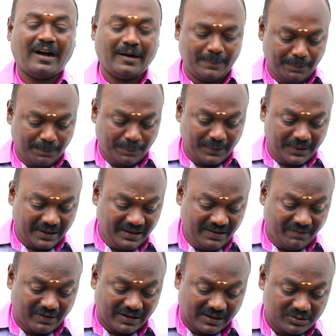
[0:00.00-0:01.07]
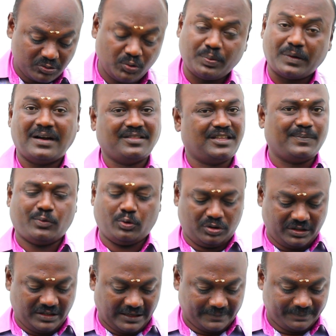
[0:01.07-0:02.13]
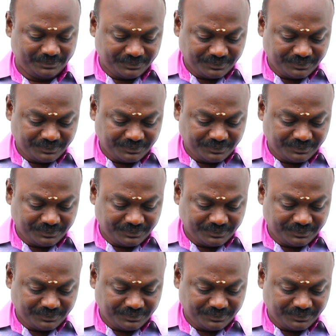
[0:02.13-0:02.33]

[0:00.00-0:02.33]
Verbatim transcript: அப்படின்னு சூப்பரான தீர்ப்பு கொடுத்துருக்கார்